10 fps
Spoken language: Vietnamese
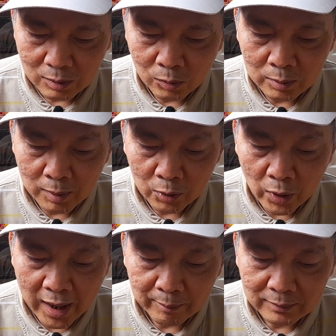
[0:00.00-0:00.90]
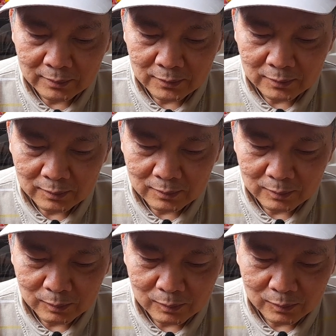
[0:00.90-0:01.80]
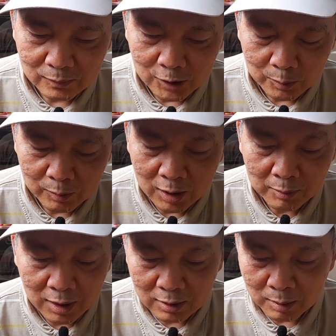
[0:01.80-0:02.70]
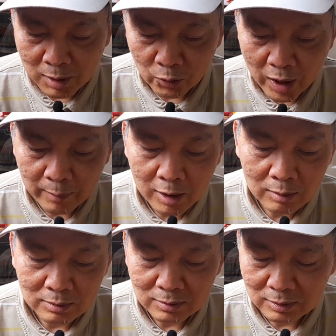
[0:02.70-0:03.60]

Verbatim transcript: quân bề của em biết biết cái từ bề của em không